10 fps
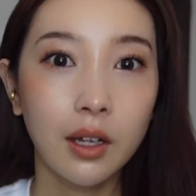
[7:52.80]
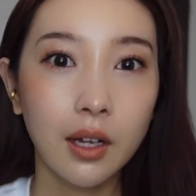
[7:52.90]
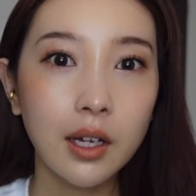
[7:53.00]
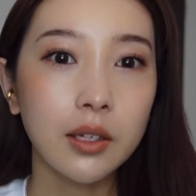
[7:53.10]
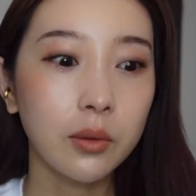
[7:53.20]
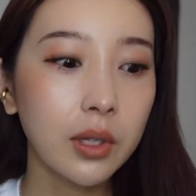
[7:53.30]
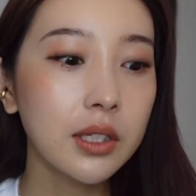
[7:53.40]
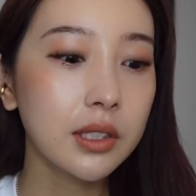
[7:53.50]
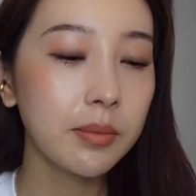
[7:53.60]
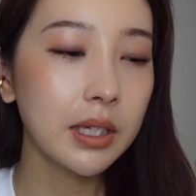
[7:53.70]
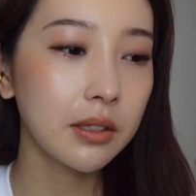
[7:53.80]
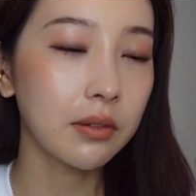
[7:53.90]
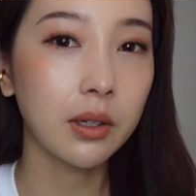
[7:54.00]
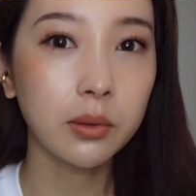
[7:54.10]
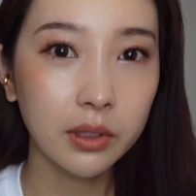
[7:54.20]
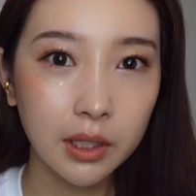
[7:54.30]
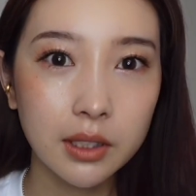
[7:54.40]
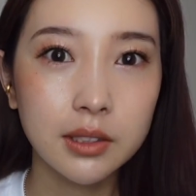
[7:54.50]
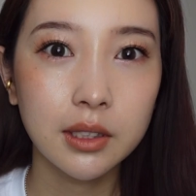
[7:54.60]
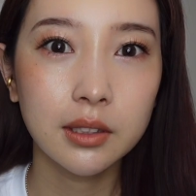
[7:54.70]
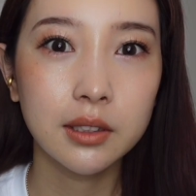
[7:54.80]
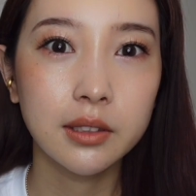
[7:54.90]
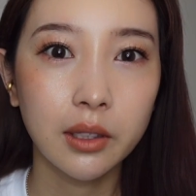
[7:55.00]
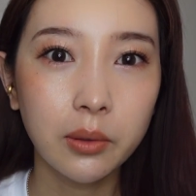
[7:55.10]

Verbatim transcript: はいオレンジメイクはこんな感じなんですけ